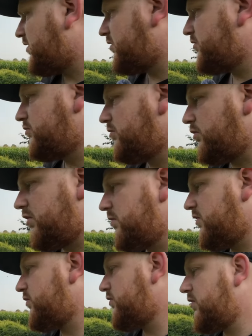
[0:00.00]
war eigentlich nur, um euch
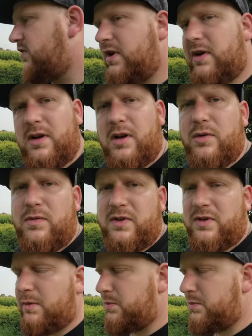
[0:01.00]
mal so zu zeigen, hallo, was,